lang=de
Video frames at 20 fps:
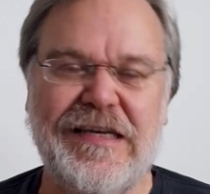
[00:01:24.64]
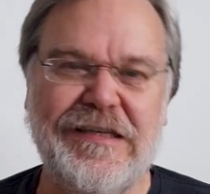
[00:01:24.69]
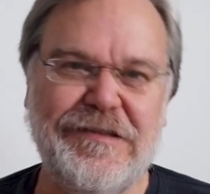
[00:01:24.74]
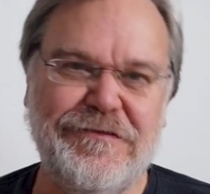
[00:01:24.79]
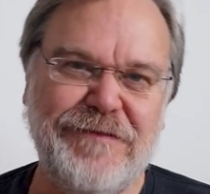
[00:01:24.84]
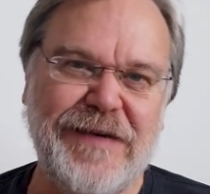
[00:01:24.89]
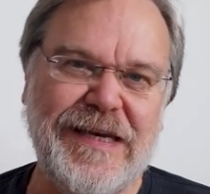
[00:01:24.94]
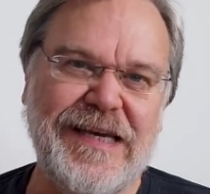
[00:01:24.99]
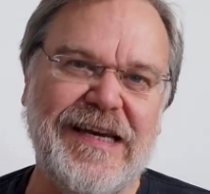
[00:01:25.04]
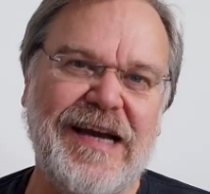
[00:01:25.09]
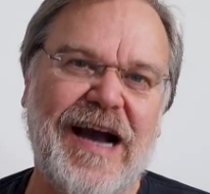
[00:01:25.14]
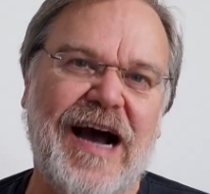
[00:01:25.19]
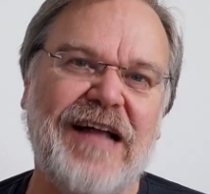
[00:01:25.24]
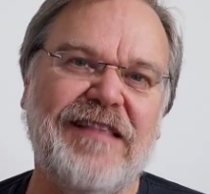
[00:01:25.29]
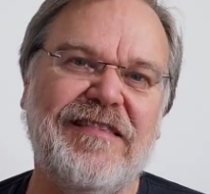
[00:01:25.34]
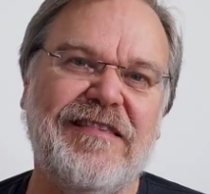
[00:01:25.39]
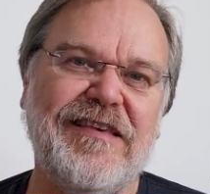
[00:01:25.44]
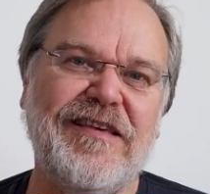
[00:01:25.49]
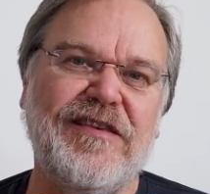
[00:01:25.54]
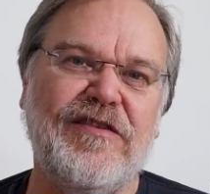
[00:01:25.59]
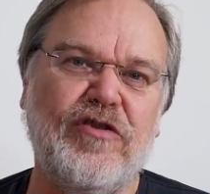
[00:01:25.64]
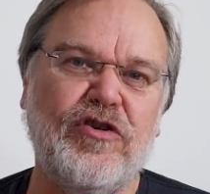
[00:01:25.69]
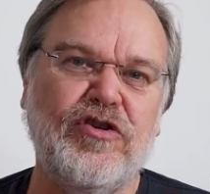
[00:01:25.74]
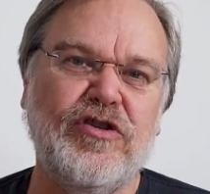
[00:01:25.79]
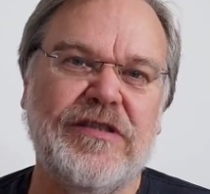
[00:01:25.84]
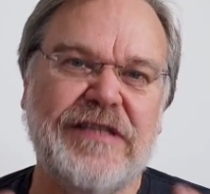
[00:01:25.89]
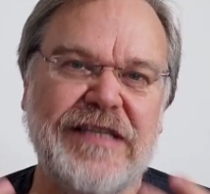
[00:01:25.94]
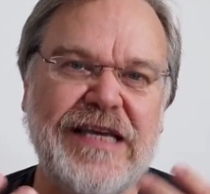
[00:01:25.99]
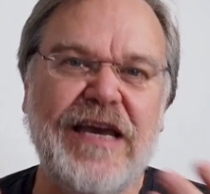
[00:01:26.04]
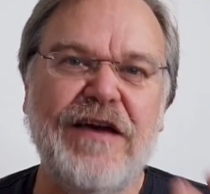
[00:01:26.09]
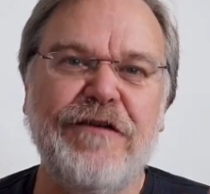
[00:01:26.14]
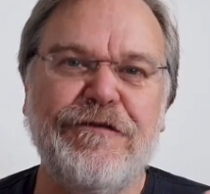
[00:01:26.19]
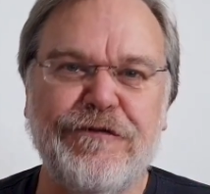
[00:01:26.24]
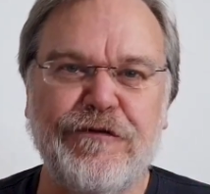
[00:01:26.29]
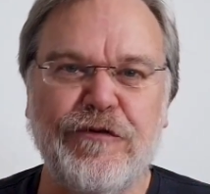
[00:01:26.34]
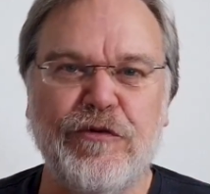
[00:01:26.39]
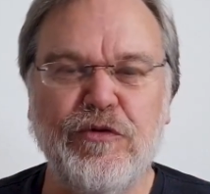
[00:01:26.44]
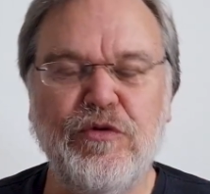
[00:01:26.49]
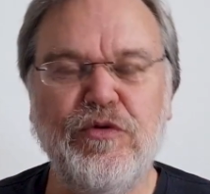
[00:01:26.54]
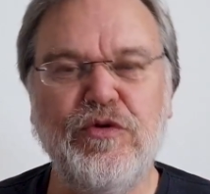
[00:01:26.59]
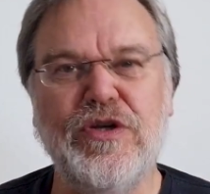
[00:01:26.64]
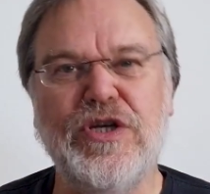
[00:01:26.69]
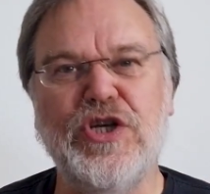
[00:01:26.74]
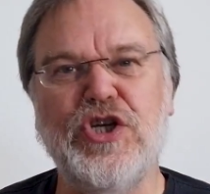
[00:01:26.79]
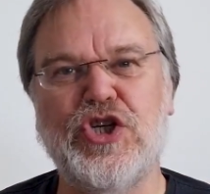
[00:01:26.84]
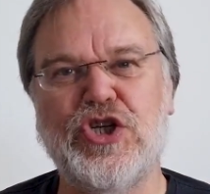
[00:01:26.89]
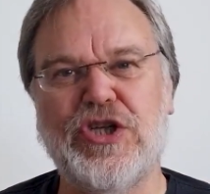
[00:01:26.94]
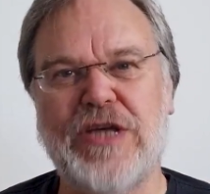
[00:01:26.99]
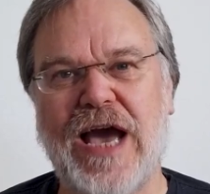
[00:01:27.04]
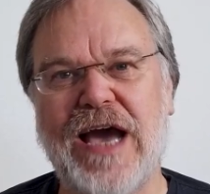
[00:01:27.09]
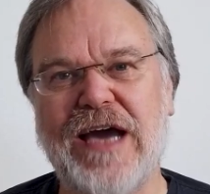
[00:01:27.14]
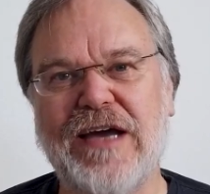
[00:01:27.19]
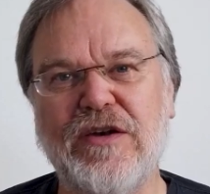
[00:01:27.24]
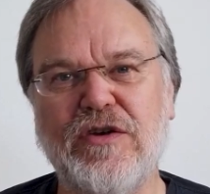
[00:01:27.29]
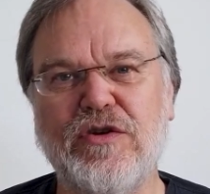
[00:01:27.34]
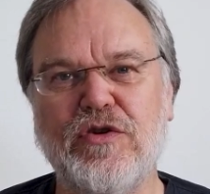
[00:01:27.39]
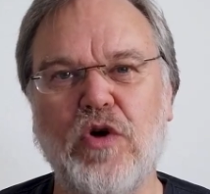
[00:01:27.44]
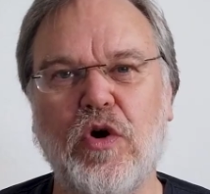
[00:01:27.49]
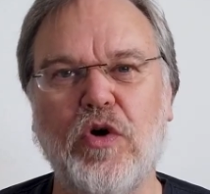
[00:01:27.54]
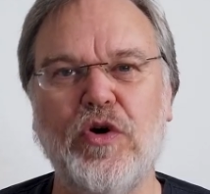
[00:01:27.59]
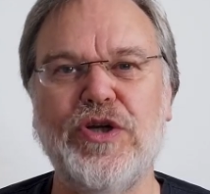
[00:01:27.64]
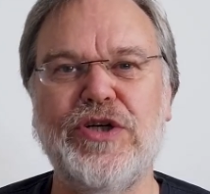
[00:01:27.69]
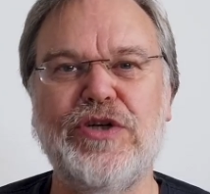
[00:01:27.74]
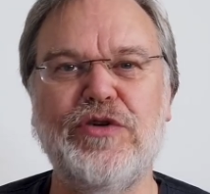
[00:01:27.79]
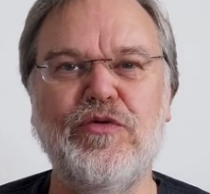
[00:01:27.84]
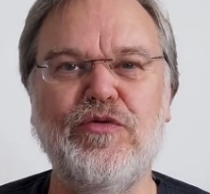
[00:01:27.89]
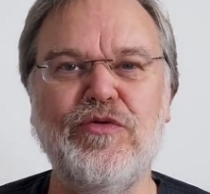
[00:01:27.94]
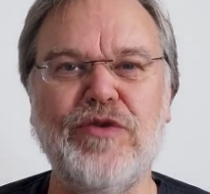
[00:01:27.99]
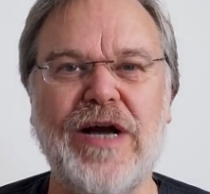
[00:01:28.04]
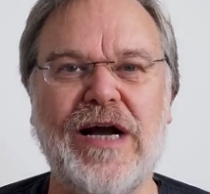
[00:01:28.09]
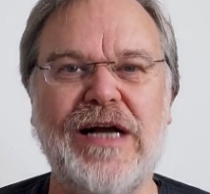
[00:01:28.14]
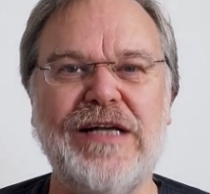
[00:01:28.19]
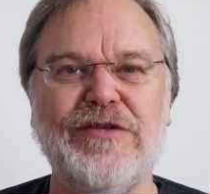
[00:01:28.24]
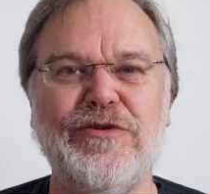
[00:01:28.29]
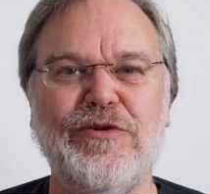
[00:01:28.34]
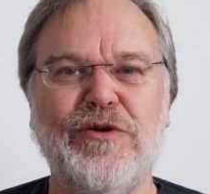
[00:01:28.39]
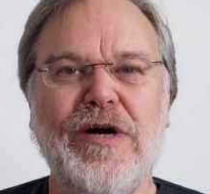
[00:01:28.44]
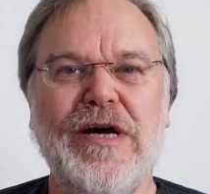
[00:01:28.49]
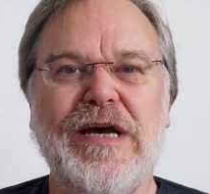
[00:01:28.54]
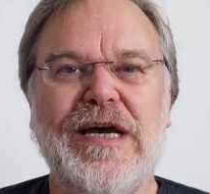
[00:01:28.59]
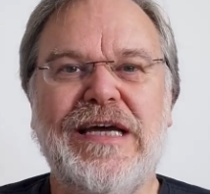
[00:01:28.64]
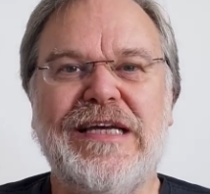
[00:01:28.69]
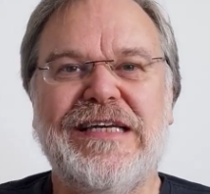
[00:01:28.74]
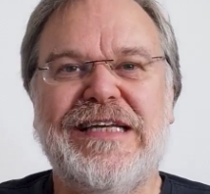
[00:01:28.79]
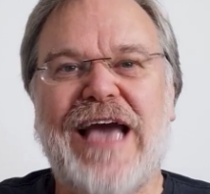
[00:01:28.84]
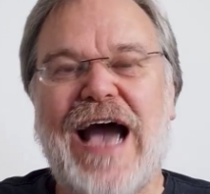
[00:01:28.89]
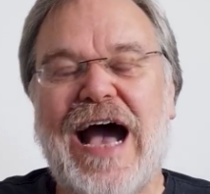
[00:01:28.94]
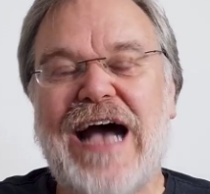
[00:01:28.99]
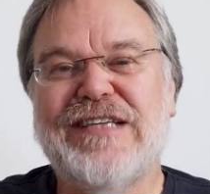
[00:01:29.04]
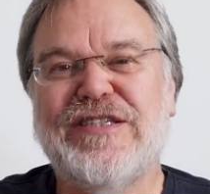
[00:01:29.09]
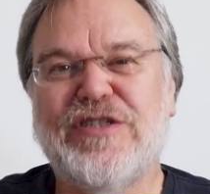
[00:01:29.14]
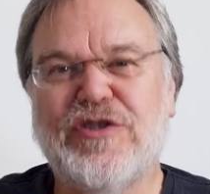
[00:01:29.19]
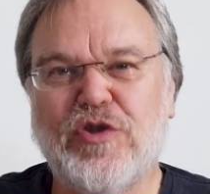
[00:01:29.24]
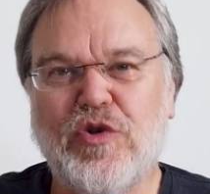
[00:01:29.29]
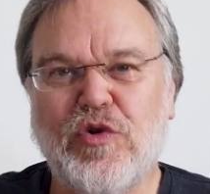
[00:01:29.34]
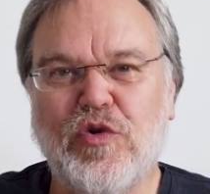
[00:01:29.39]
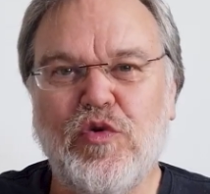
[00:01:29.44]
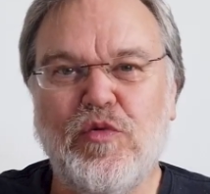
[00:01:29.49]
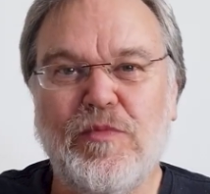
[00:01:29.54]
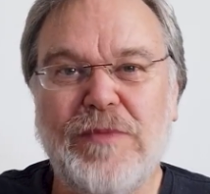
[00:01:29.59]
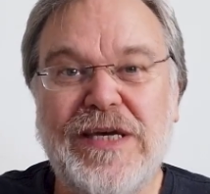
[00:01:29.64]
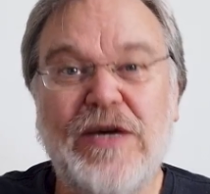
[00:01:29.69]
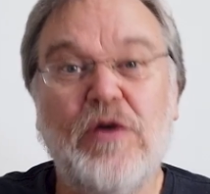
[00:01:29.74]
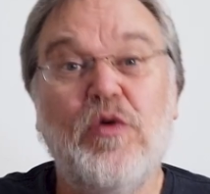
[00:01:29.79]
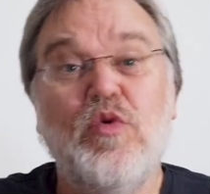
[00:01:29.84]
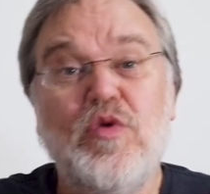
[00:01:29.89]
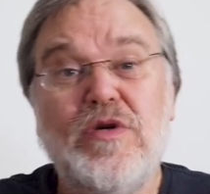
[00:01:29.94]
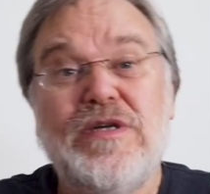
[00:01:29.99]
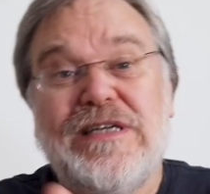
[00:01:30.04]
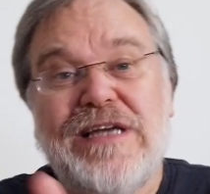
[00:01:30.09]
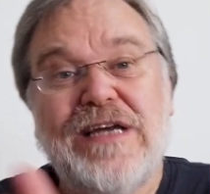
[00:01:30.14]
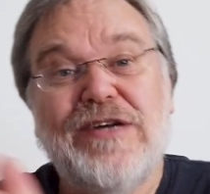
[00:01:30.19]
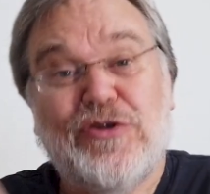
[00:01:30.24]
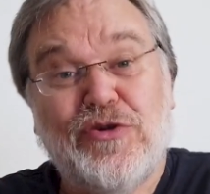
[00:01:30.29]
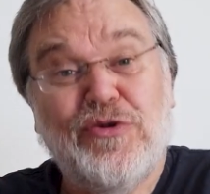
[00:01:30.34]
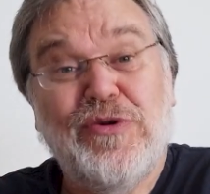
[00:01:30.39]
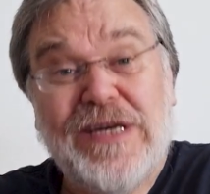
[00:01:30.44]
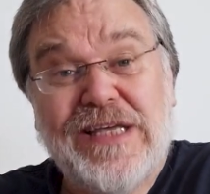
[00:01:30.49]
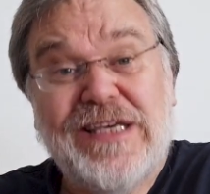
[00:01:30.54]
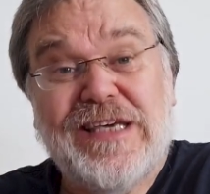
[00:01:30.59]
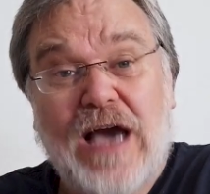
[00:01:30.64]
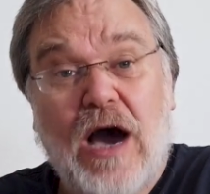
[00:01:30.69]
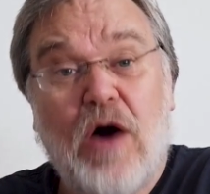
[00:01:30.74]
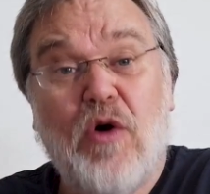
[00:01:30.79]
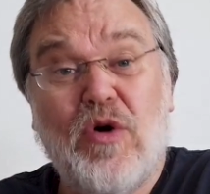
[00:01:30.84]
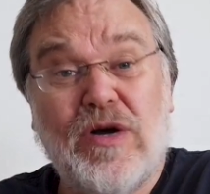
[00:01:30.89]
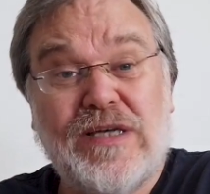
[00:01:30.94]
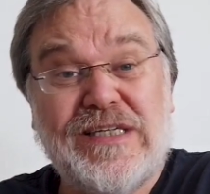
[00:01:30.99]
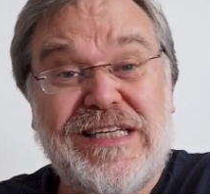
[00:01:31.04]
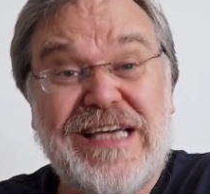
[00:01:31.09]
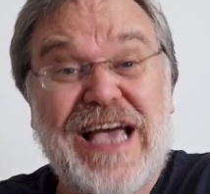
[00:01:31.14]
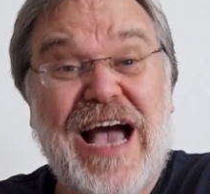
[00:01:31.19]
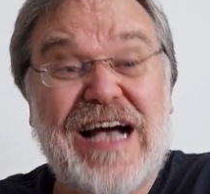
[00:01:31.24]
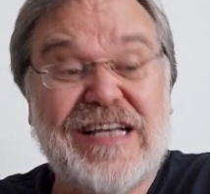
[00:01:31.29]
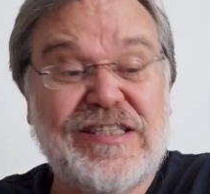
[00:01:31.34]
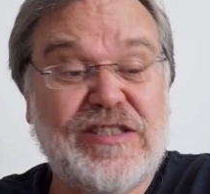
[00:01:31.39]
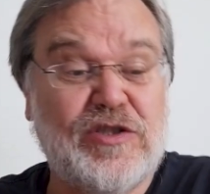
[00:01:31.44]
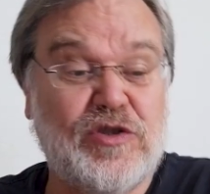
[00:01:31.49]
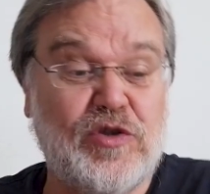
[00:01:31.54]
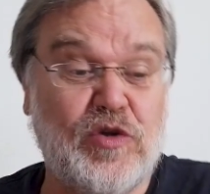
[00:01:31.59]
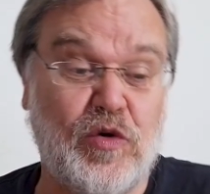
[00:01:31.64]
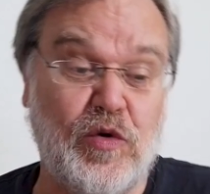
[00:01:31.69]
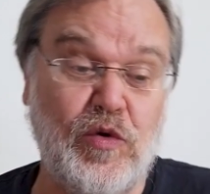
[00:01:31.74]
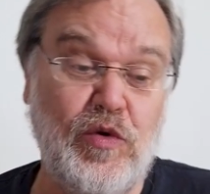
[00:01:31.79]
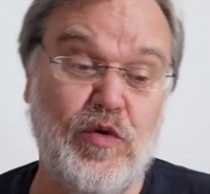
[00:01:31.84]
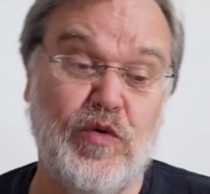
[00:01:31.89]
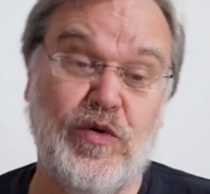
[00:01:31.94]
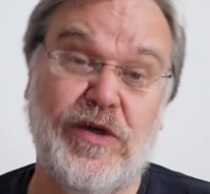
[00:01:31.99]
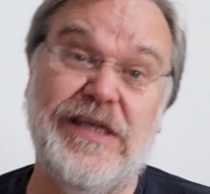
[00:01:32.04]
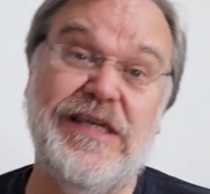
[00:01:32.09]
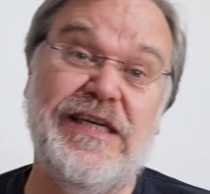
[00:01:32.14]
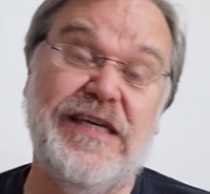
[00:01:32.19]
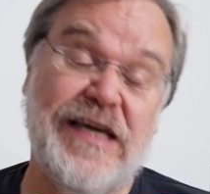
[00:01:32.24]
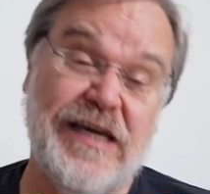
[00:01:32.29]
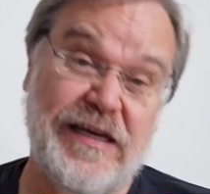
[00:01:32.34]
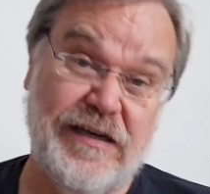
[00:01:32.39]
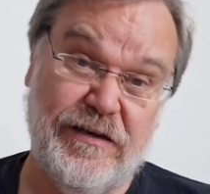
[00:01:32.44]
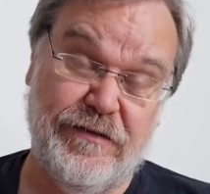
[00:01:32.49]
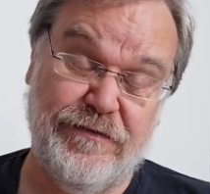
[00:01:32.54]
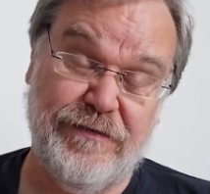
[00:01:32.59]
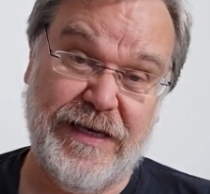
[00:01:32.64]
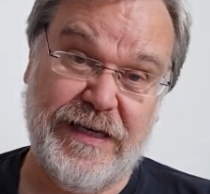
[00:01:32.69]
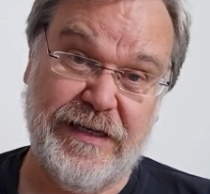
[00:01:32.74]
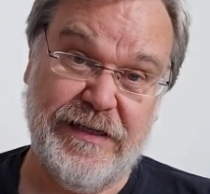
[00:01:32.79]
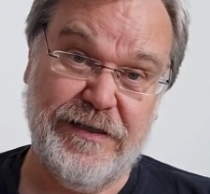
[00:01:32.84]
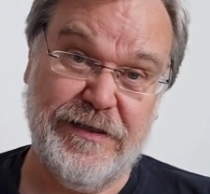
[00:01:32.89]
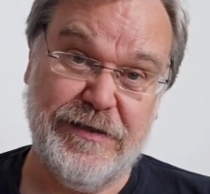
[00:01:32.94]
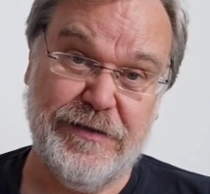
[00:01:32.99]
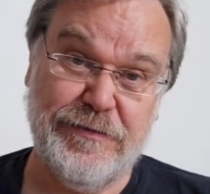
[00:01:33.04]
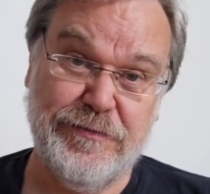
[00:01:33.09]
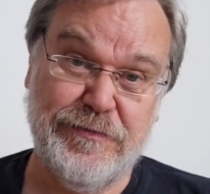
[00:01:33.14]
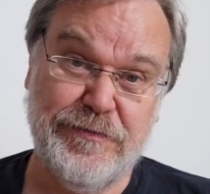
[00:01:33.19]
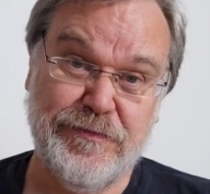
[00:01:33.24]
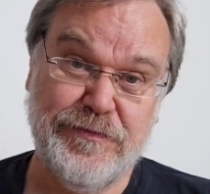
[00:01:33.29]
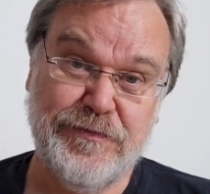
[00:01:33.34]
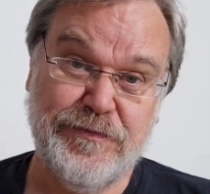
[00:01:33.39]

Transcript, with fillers: Deswegen hat sich schon sehr früh die Sterndeutung, also die Astronomie und natürlich auch die Astrologie entwickelt.